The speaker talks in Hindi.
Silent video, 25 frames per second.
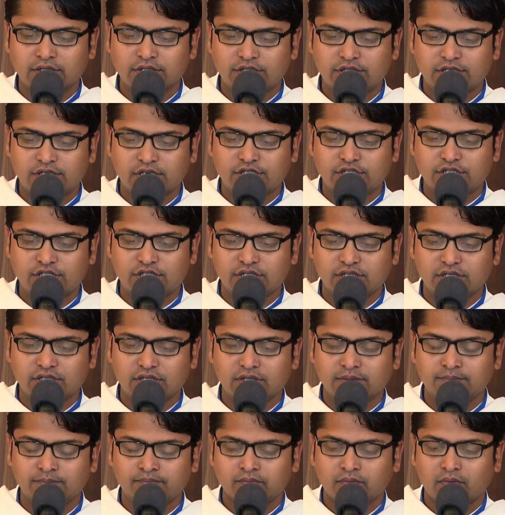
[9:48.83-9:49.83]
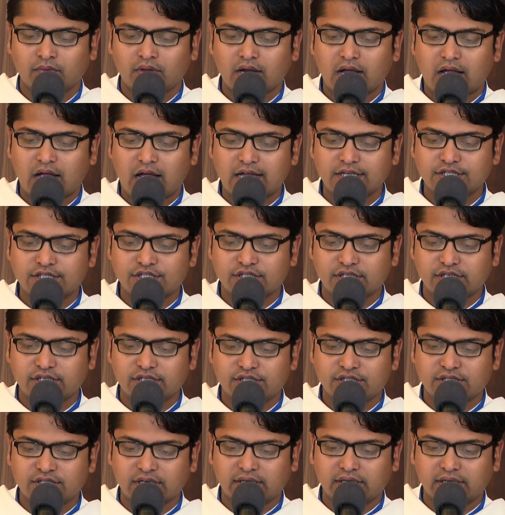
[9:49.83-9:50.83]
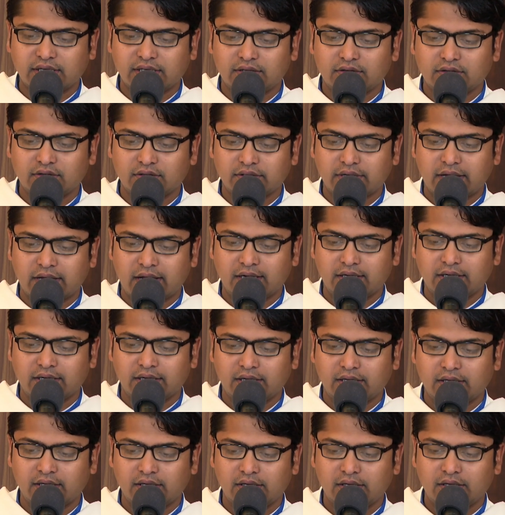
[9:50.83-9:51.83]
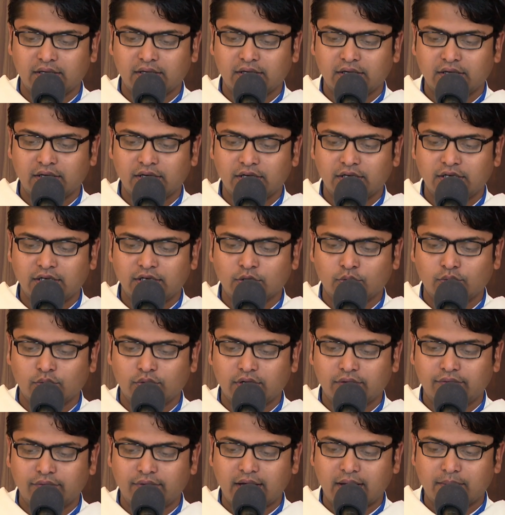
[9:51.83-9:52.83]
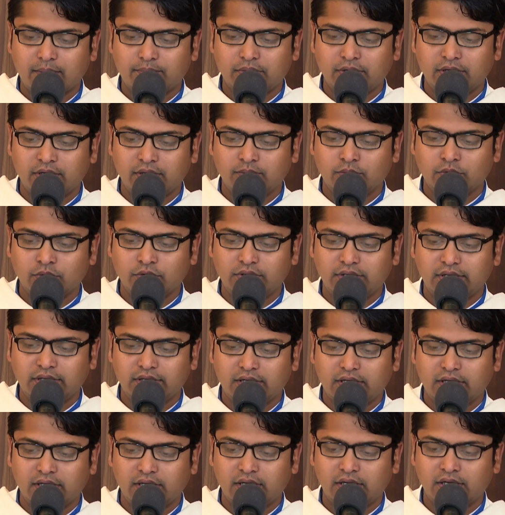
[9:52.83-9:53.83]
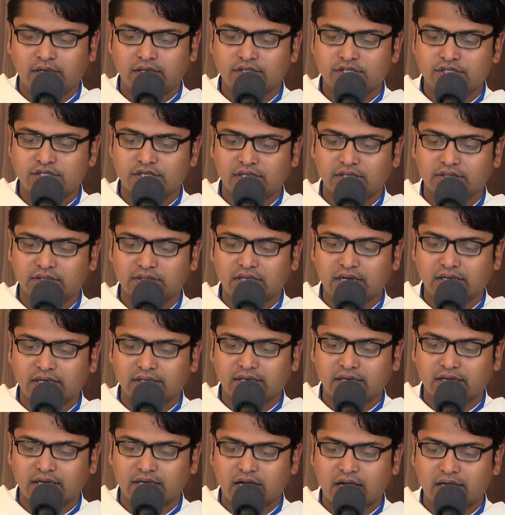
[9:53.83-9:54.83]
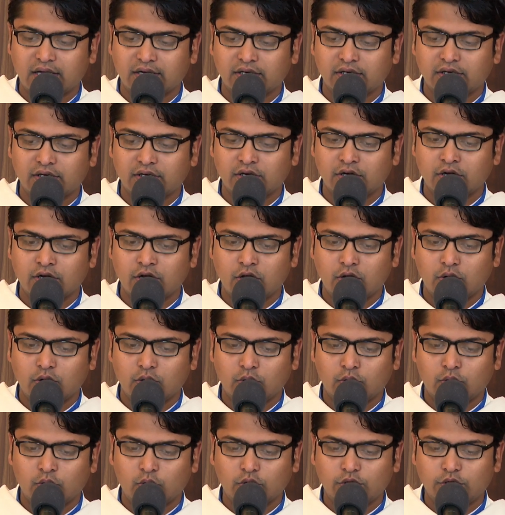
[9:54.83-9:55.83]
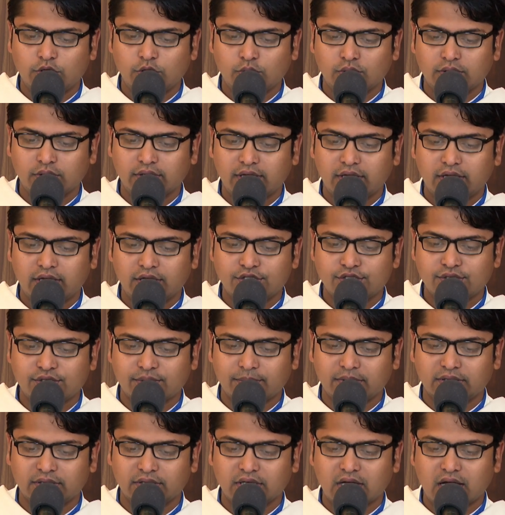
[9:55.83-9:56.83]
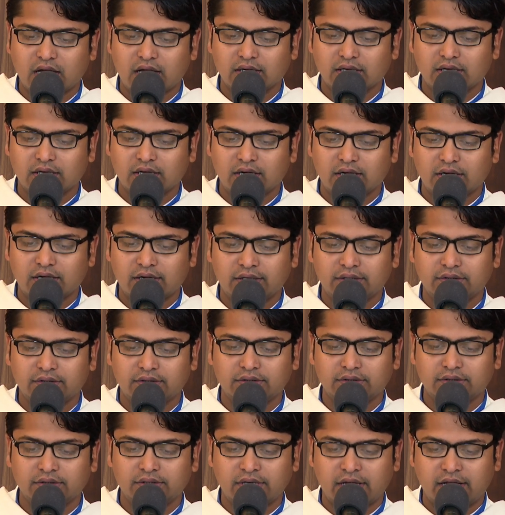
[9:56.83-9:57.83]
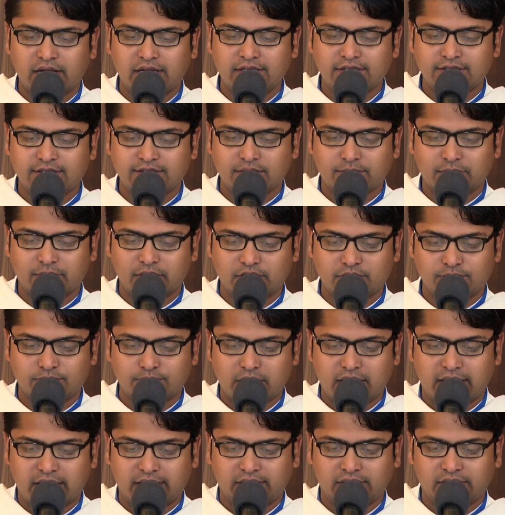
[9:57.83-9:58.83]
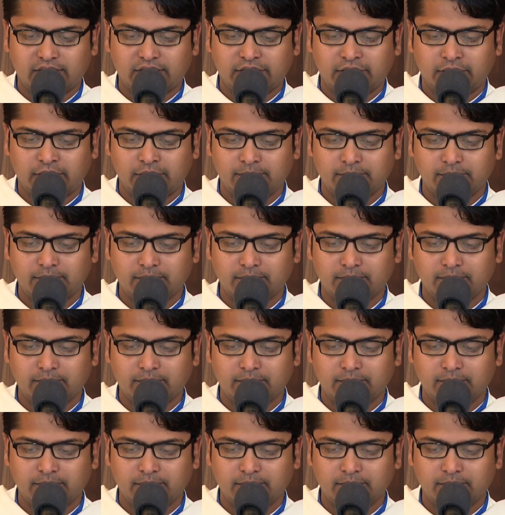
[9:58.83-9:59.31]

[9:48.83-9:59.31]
शिष्य आश्चर्यचकित रह गए क्योंकि वे अपनी बुद्धि की जड़ता के कारण रोटियों के चमत्कार का अर्थ नहीं समझ पाए थे